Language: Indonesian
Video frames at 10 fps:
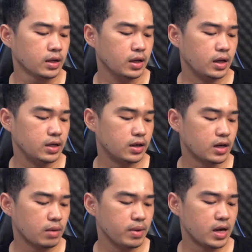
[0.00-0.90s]

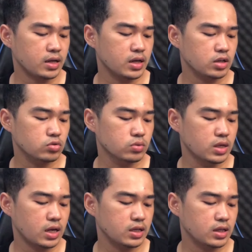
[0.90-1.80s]
NRKB Anda
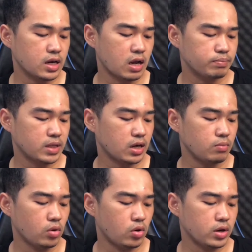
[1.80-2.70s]
sudah terdaftar,
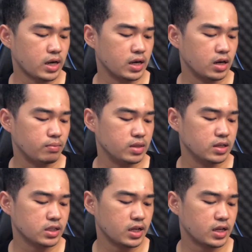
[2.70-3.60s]
mohon agar
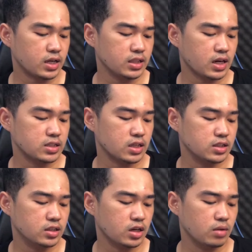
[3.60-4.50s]
menyelesaikan
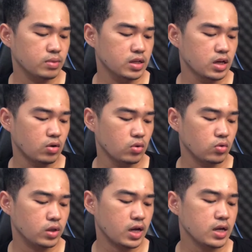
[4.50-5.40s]
transaksi terlebih
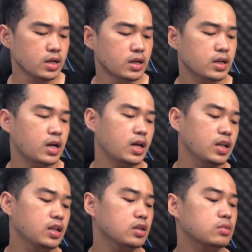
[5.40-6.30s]
dahulu ya. Nah,
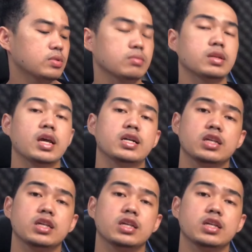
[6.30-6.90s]
ini dia teman-teman ya,